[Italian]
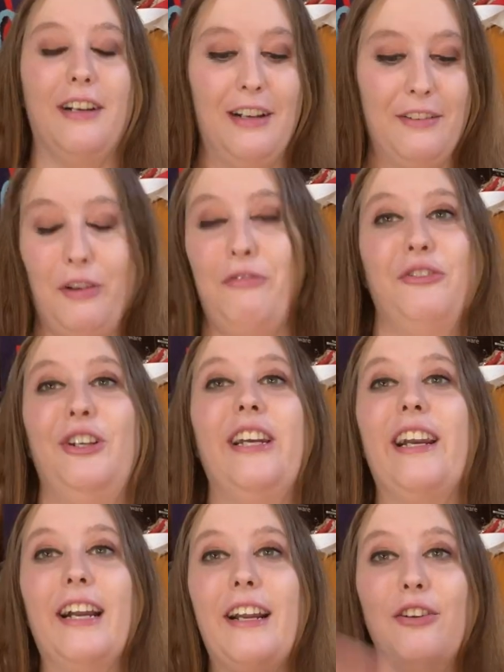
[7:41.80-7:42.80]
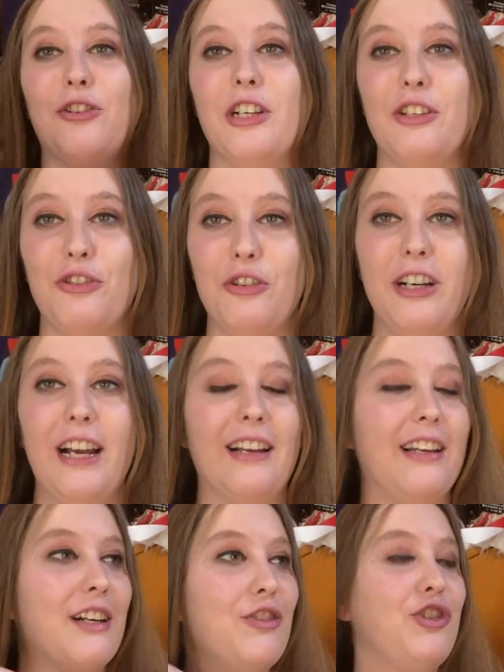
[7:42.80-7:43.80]
va, va a finire che non riesco
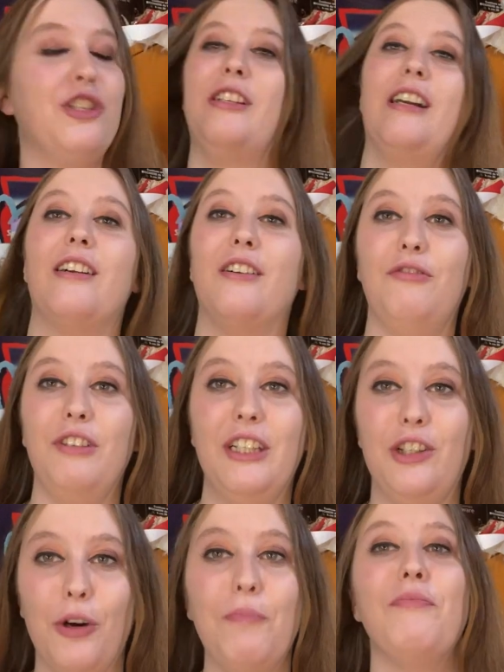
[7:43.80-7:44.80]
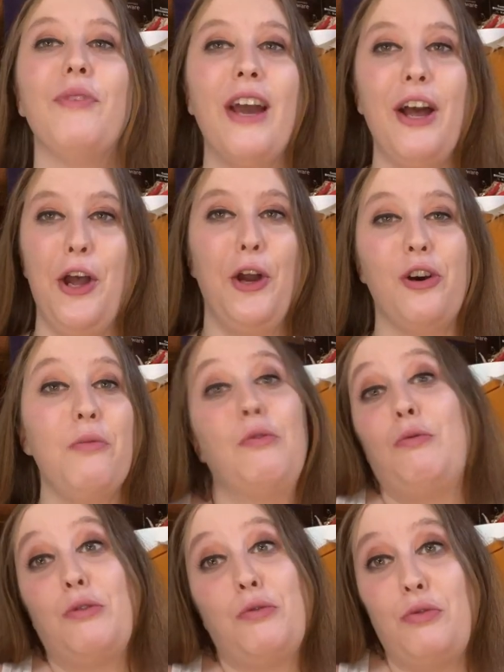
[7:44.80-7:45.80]
neanche a registrare il video.
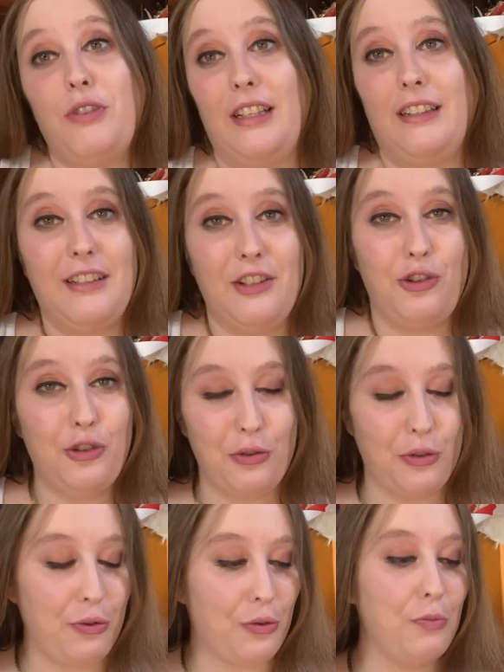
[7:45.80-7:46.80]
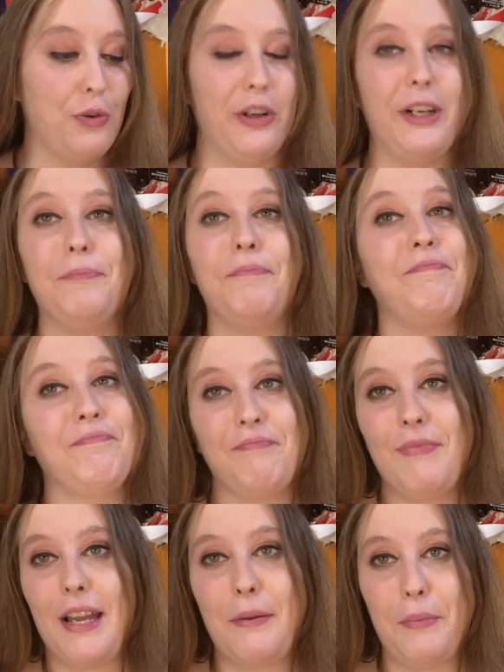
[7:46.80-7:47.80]
Comunque scusate se ci sono rumori,
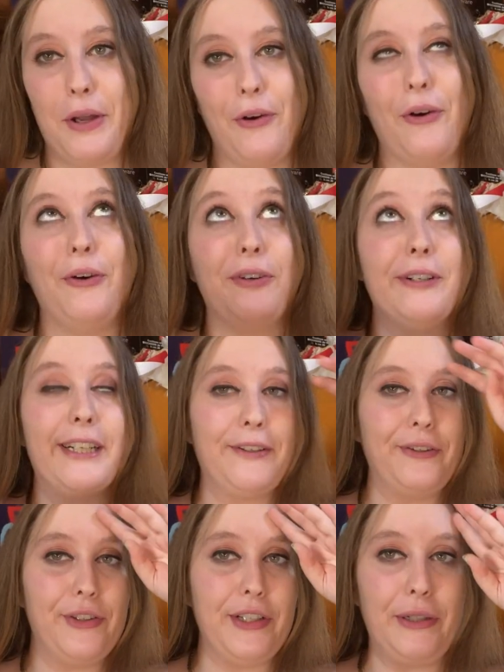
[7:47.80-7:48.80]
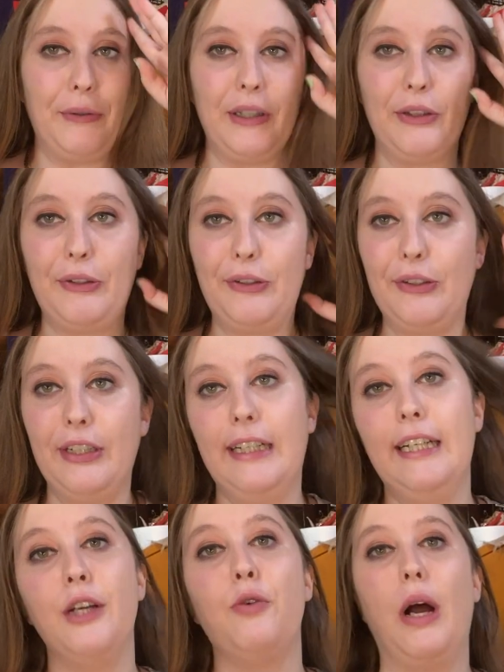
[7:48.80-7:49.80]
però è così, quando,
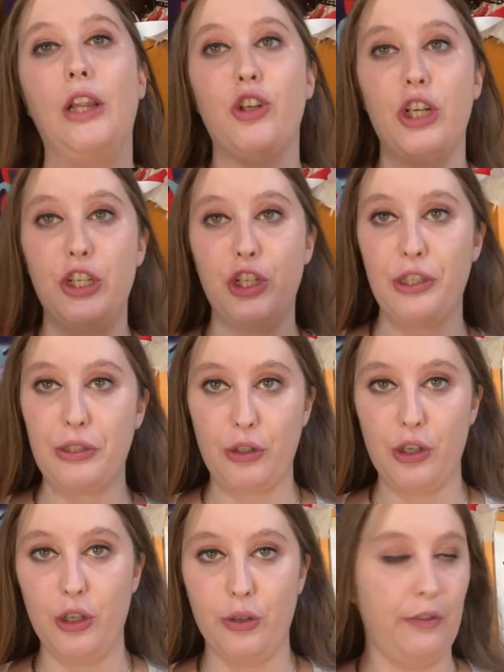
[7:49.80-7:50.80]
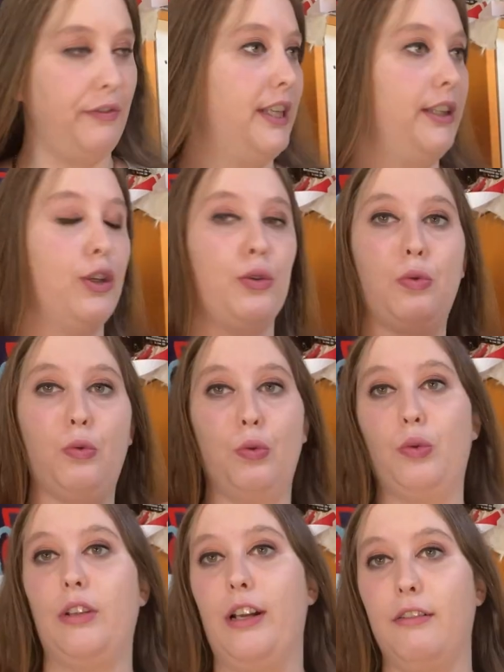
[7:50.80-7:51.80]
quando, registro io il video
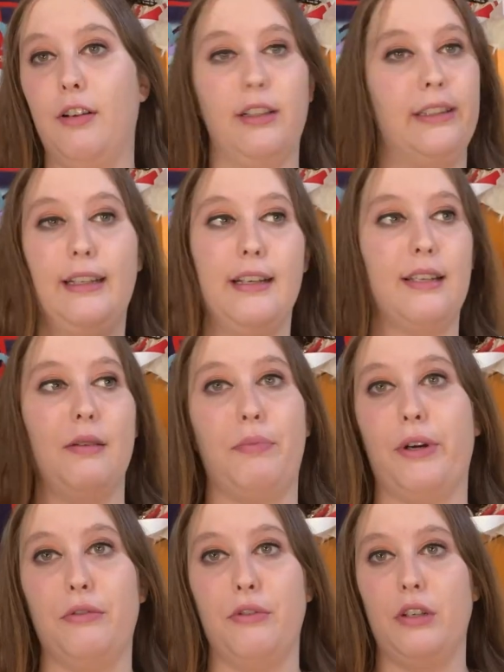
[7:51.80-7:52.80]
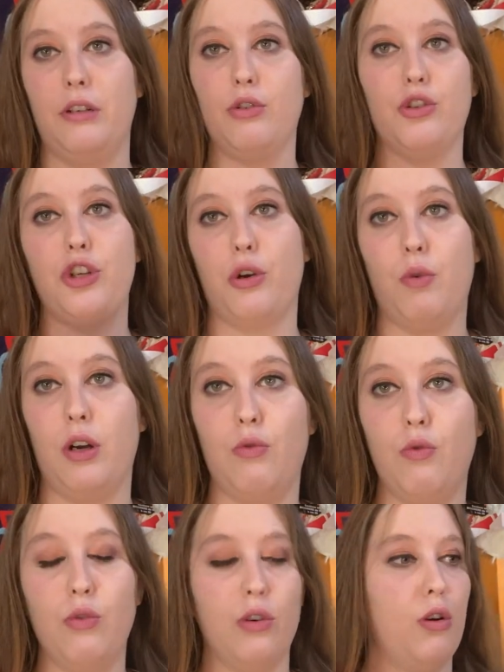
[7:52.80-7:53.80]
tutte le volte è sempre così, o c'è
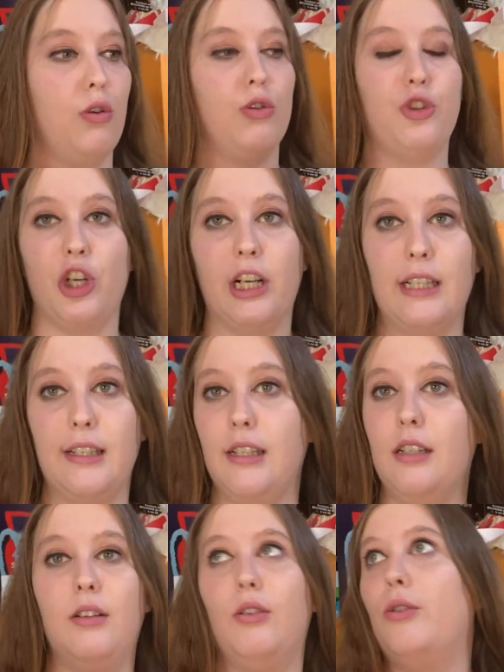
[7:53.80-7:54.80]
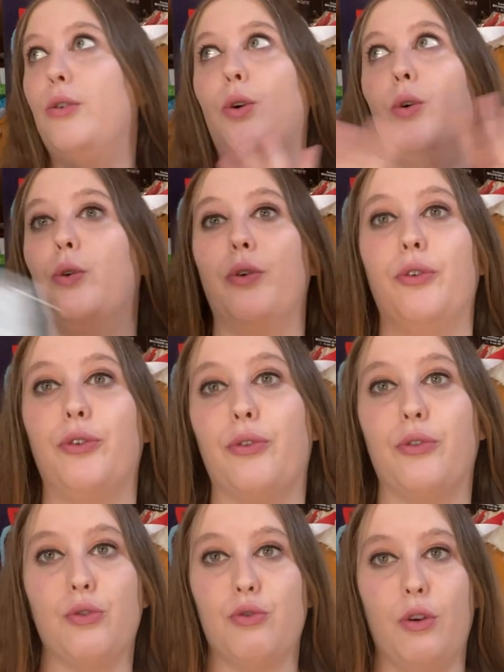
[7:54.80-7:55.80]
qualcuno o c'è casino o
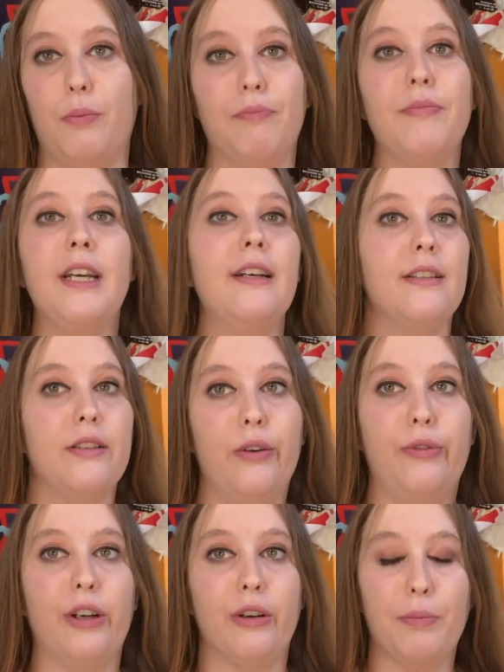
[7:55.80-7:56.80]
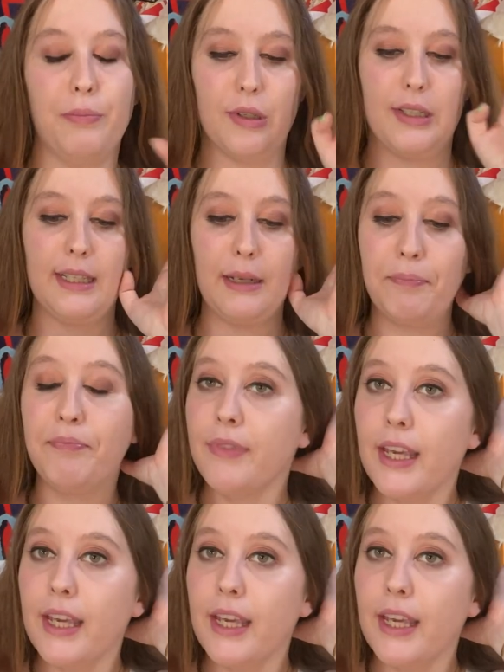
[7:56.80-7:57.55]
non so se lo fanno apposta.